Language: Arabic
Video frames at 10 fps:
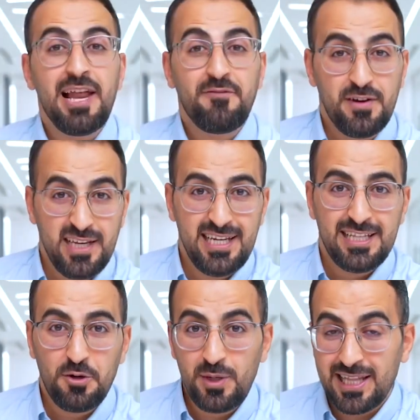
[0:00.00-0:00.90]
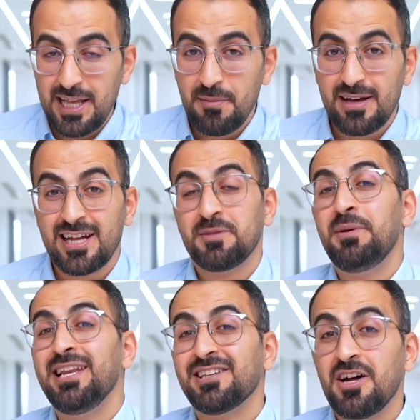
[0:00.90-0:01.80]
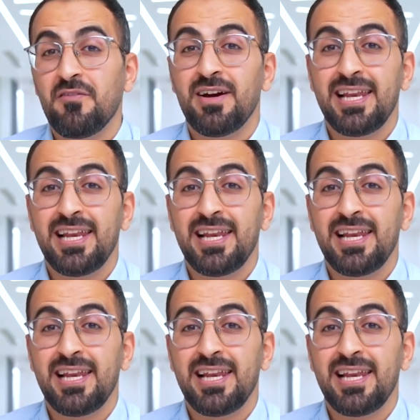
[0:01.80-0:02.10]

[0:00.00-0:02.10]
الفعلي لدولة الإمارات بالإضافة